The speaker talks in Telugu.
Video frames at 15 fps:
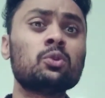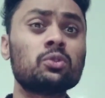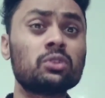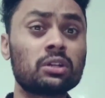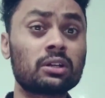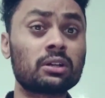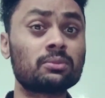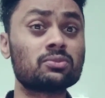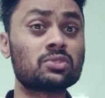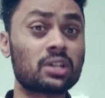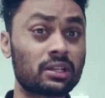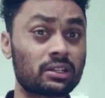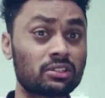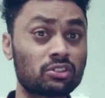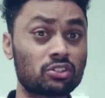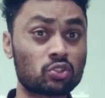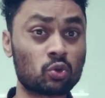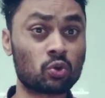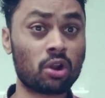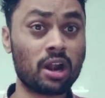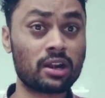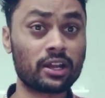ఉండడం జరిగింది
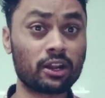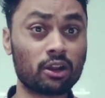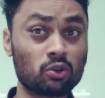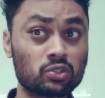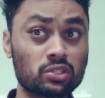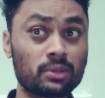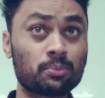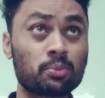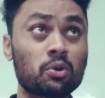సో రాండా రౌజీ